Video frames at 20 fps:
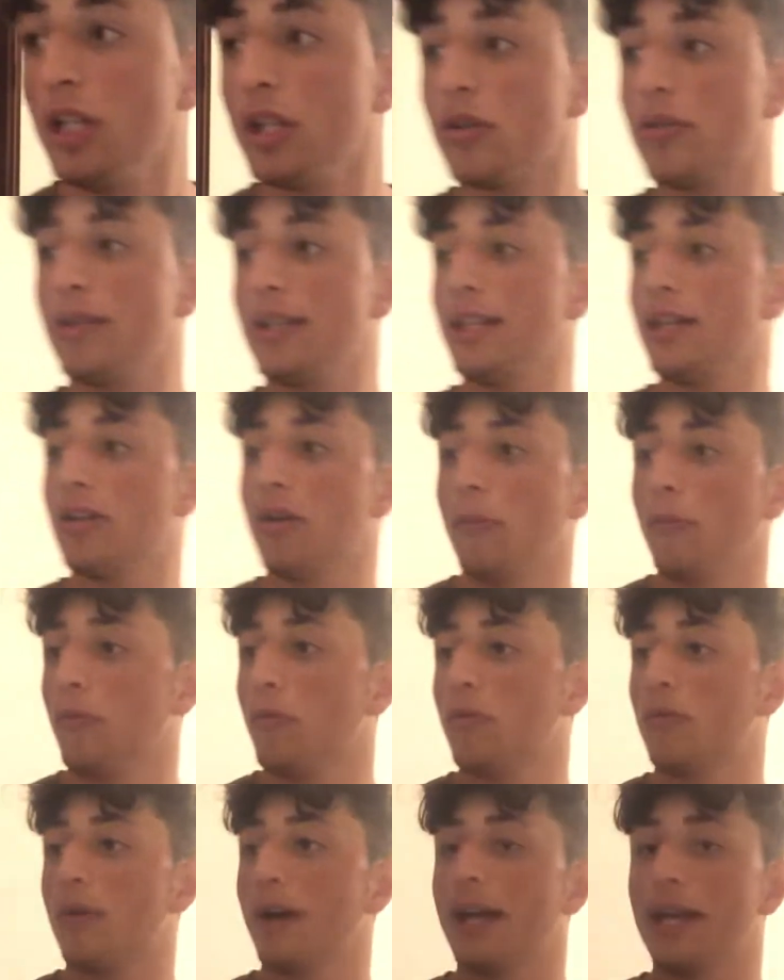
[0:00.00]
quindi
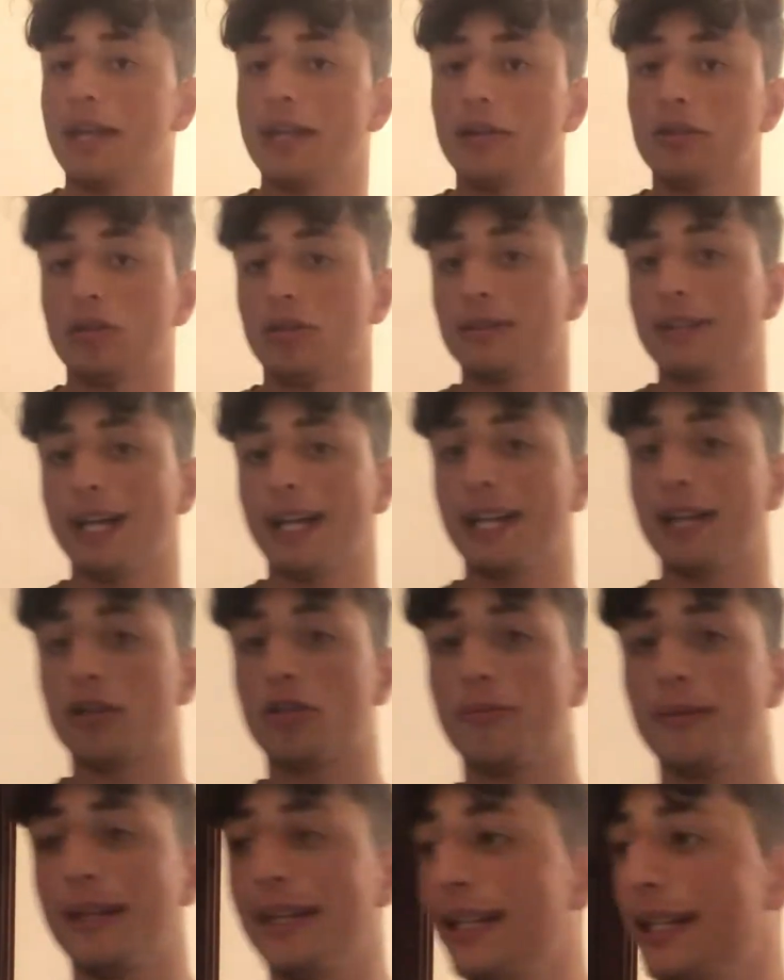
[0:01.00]
comunque in totale,
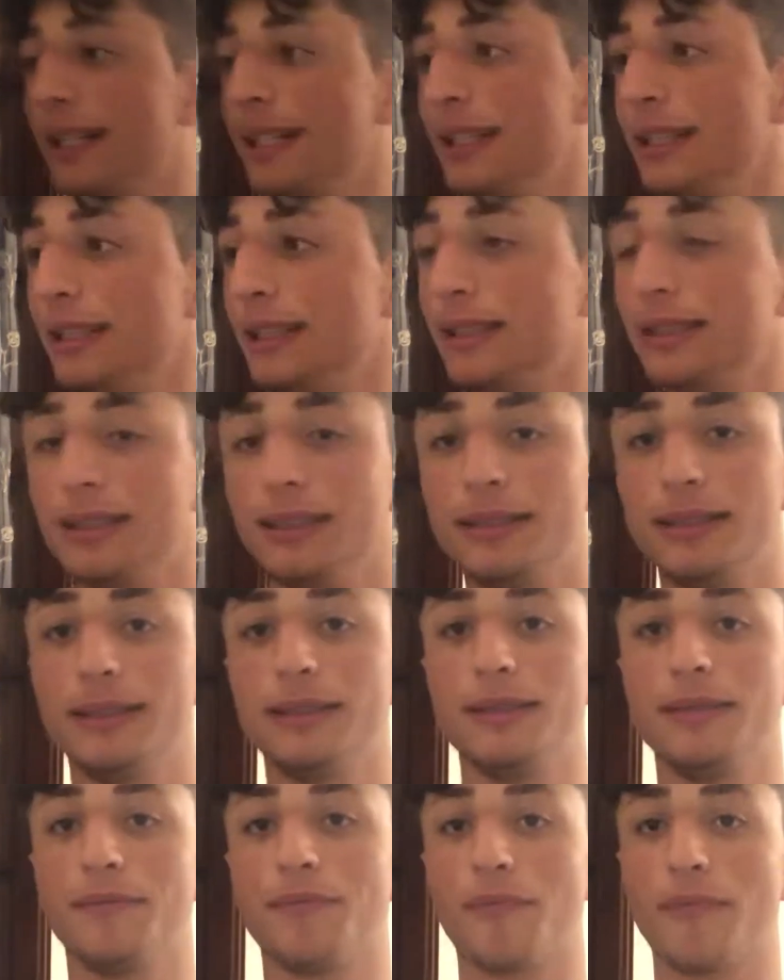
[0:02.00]
come,
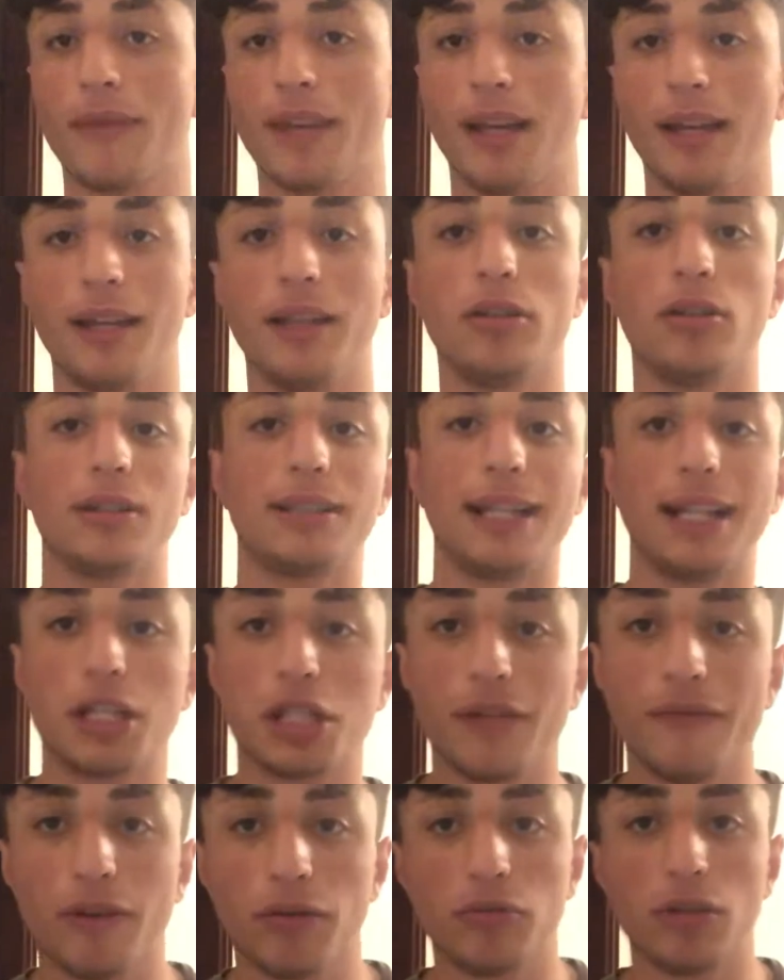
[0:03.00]
ehm, in totale
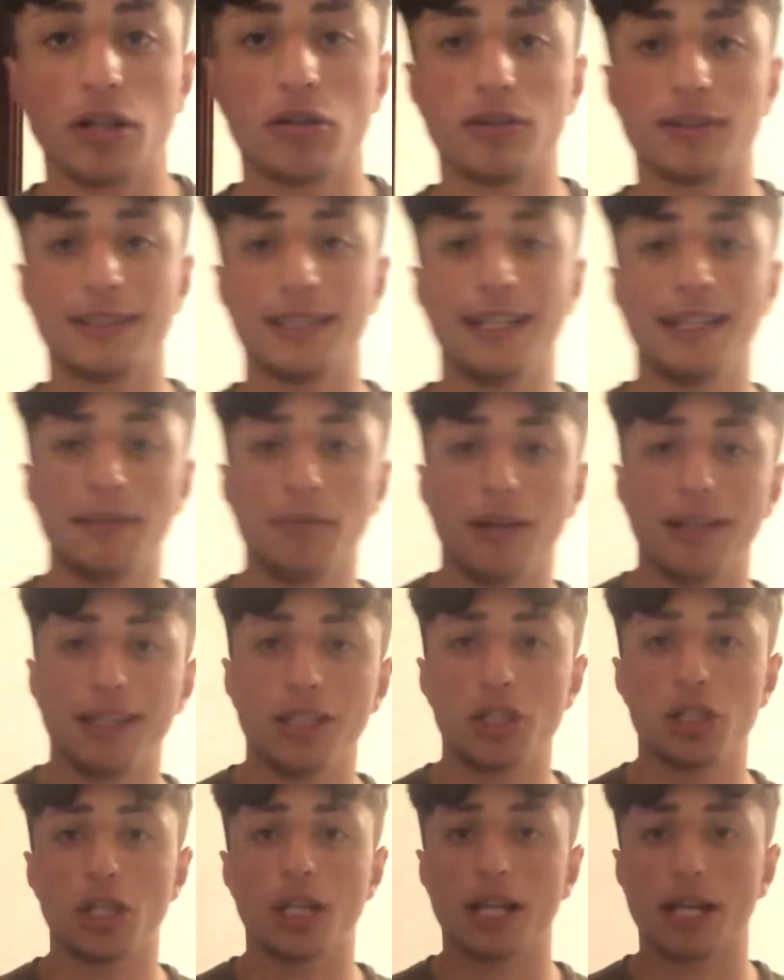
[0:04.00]
ci è venuto a costare tipo
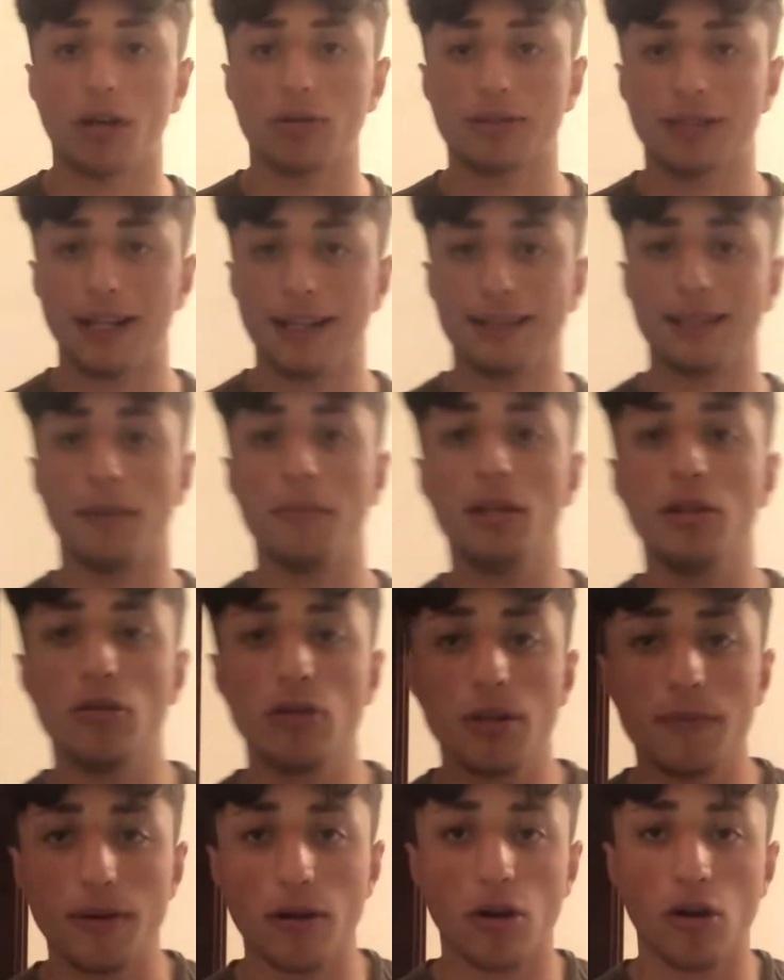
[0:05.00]
all'incirca 80
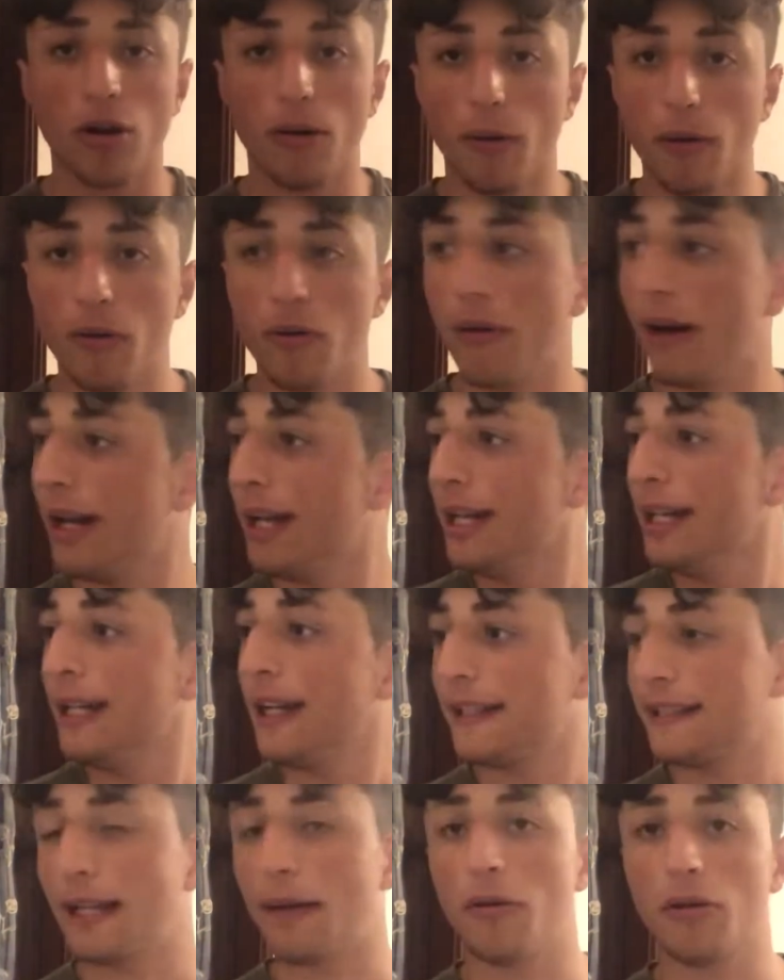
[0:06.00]
milioni, però comunque
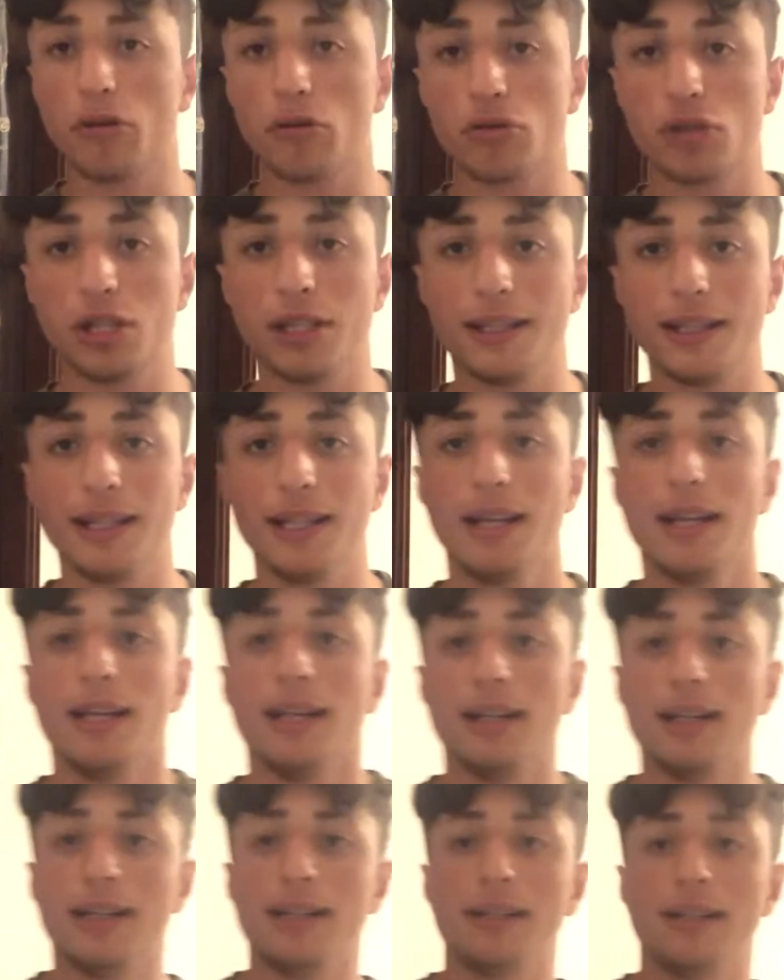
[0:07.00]
siamo riusciti
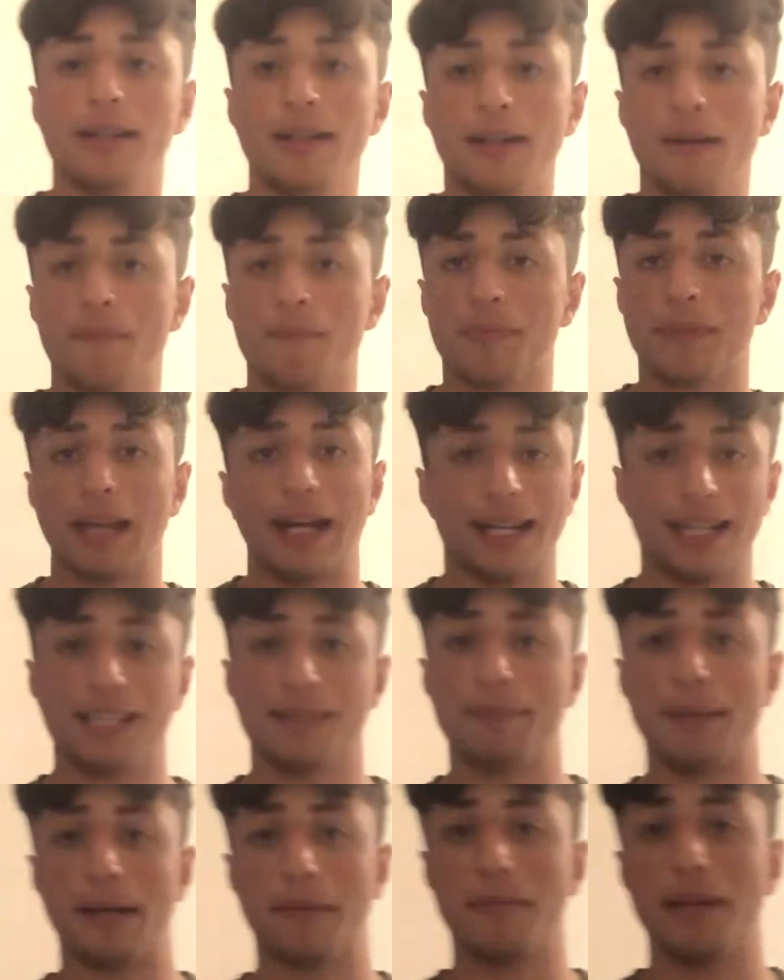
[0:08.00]
ehm, a
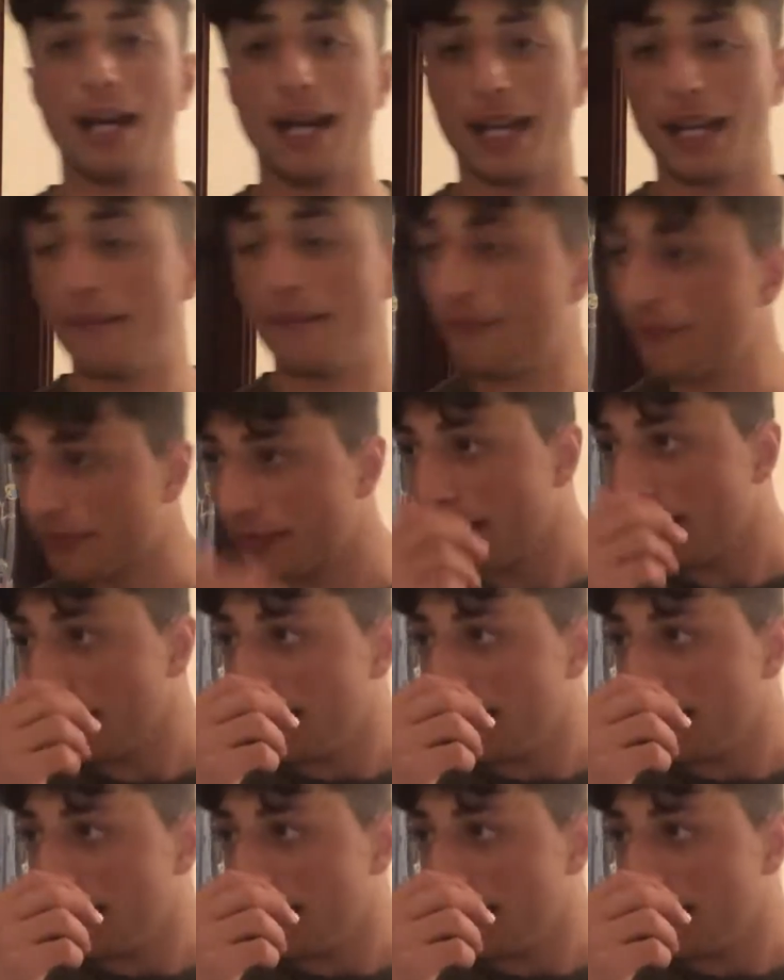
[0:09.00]
risparmiare.